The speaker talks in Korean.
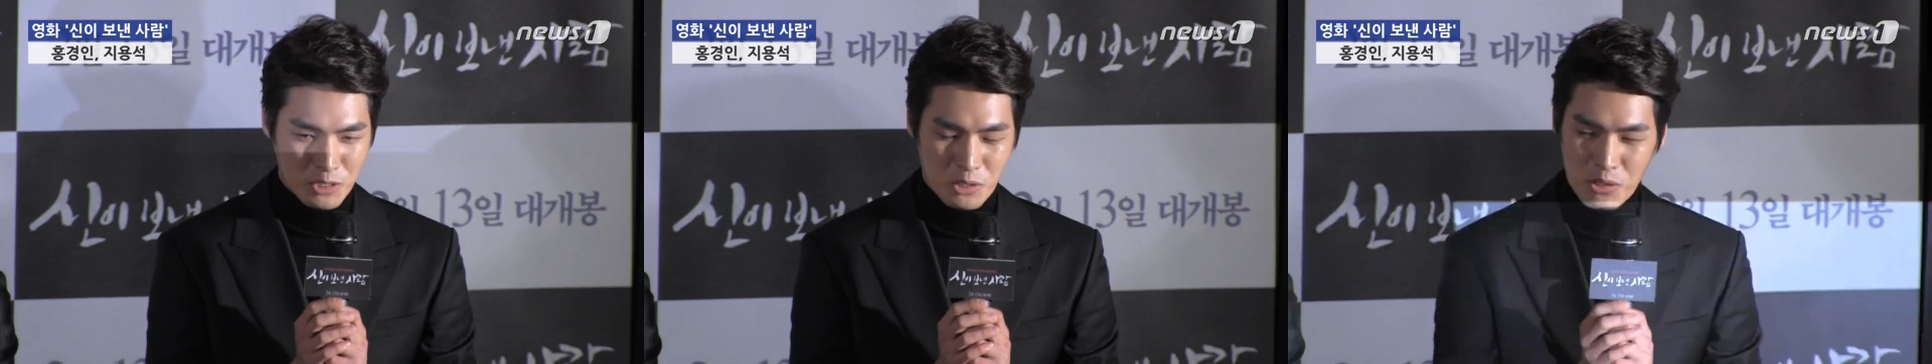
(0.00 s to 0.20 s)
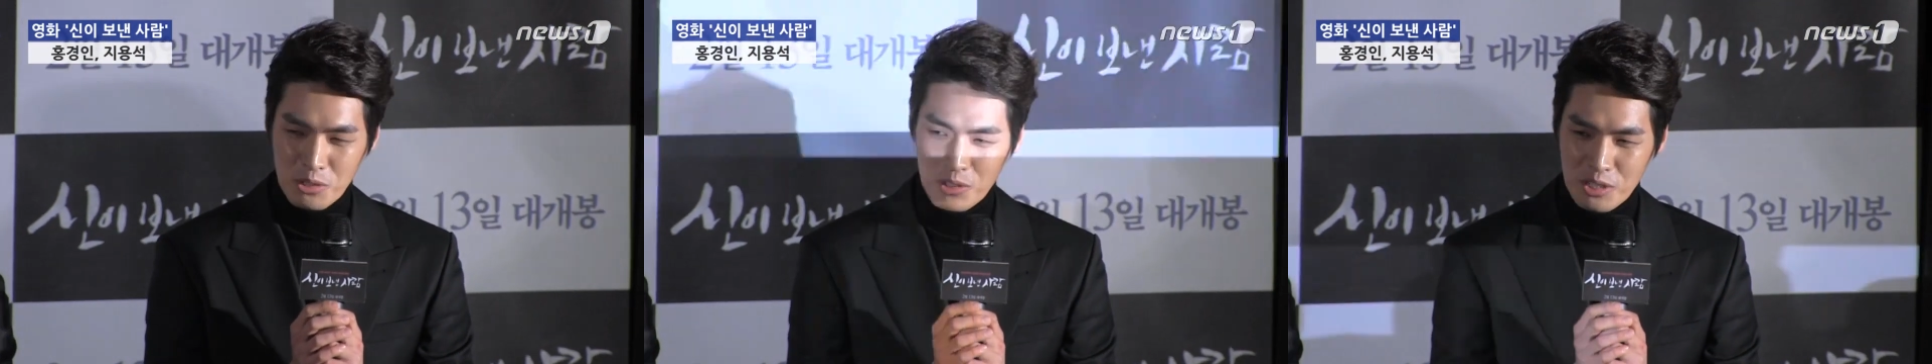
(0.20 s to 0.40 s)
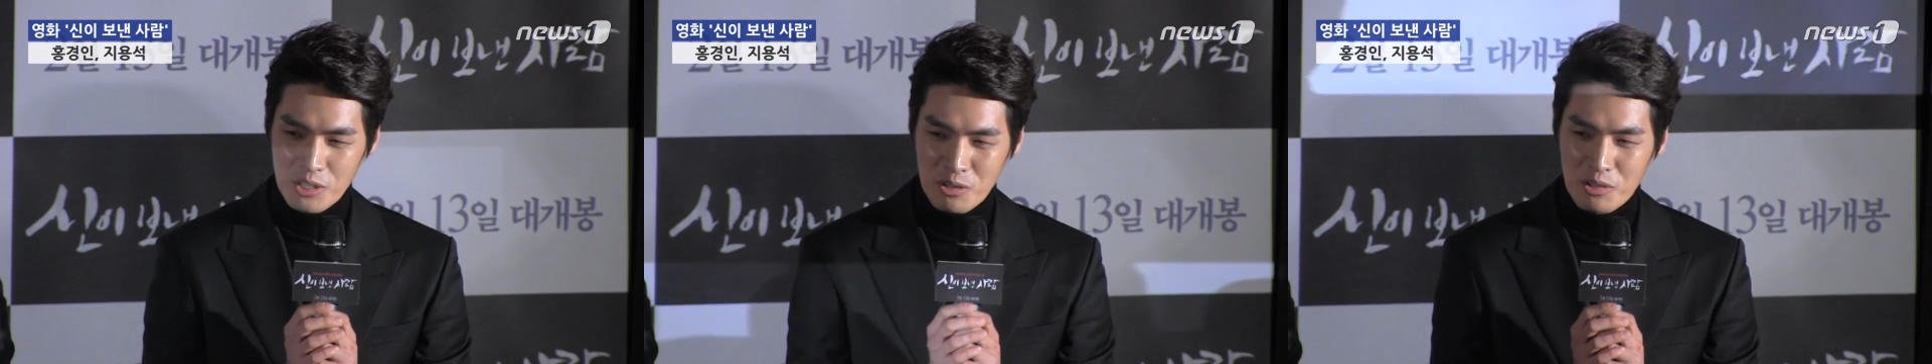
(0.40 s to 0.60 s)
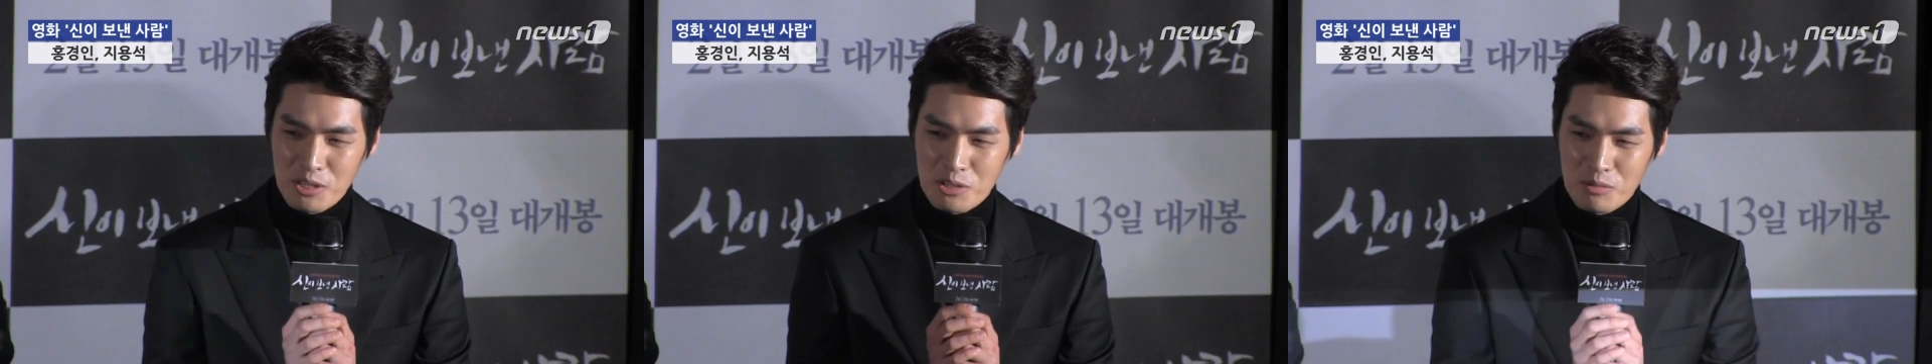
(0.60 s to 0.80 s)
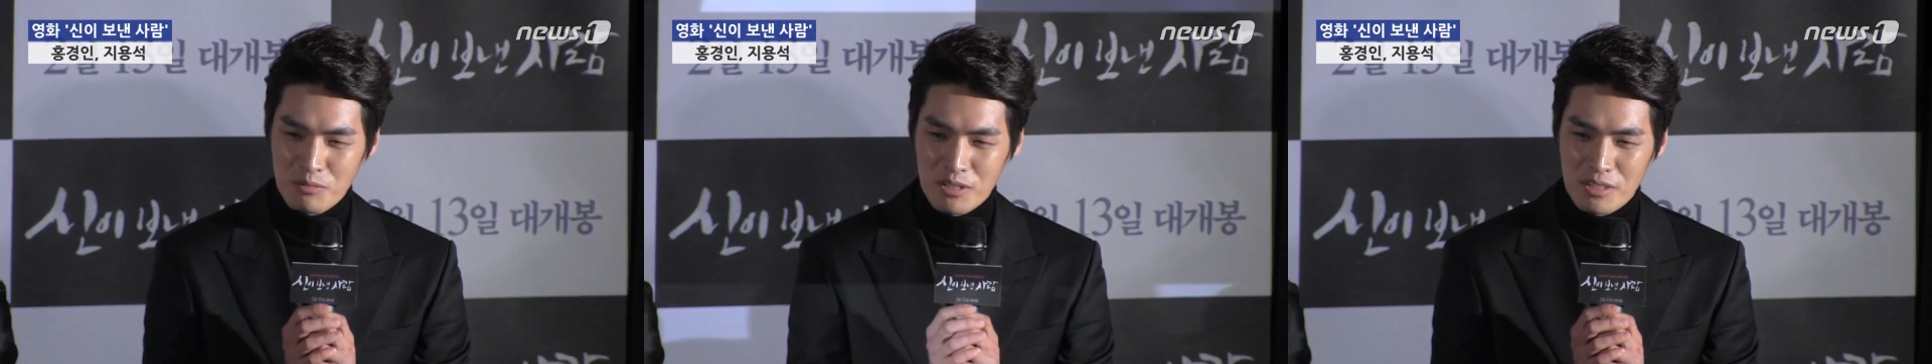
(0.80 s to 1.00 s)
저희
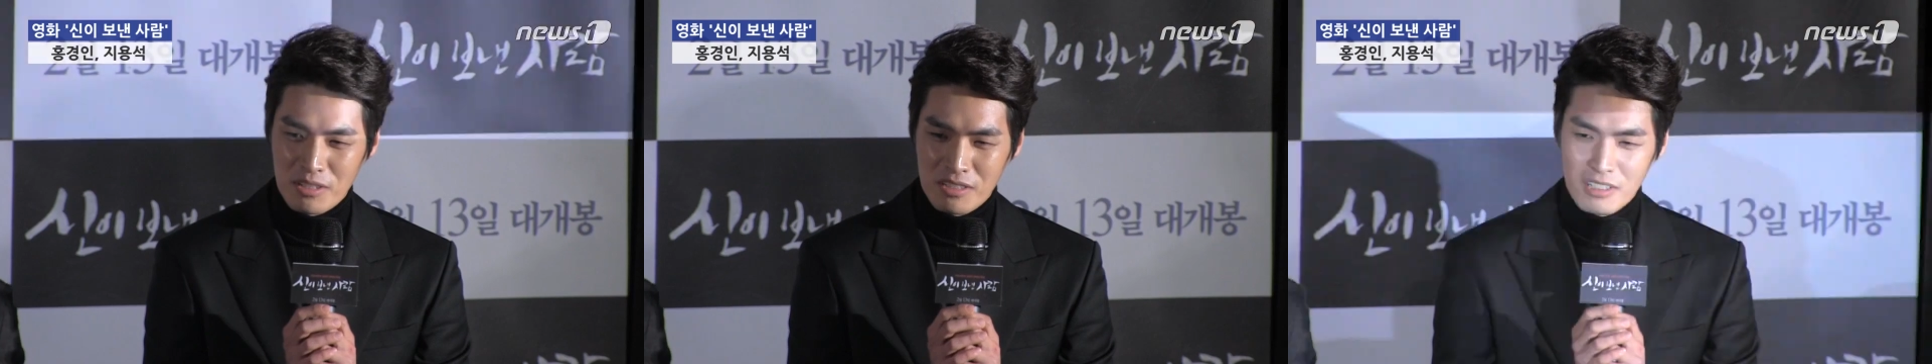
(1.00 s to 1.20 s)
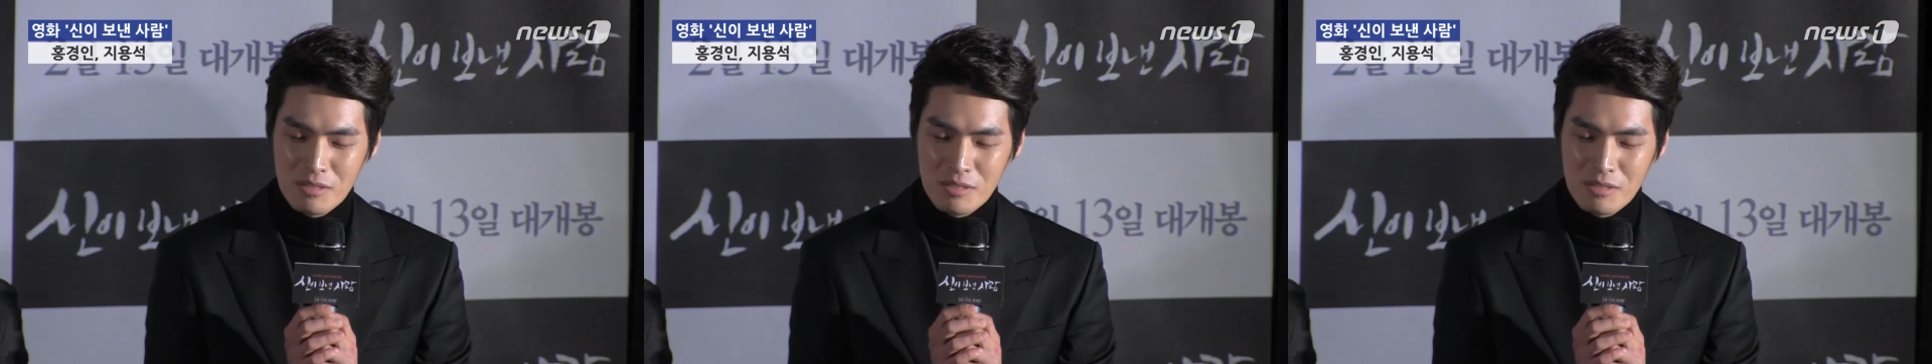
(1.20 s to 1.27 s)
영화 정말